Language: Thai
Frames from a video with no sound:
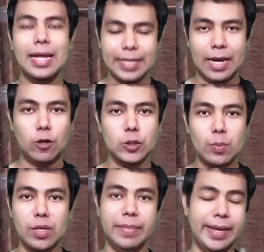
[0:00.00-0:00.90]
เนี่ยเขาจะ
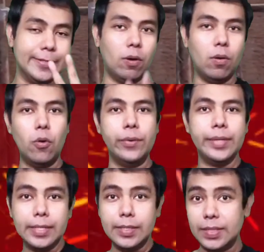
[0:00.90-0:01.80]
มีเมีย2คน
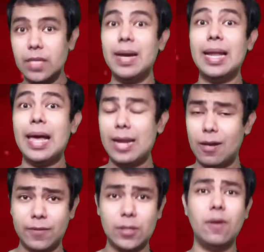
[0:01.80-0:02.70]
ก็คือสีมาลาและ
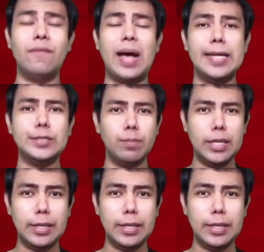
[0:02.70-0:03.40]
สร้อยฟ้า ซึ่งมี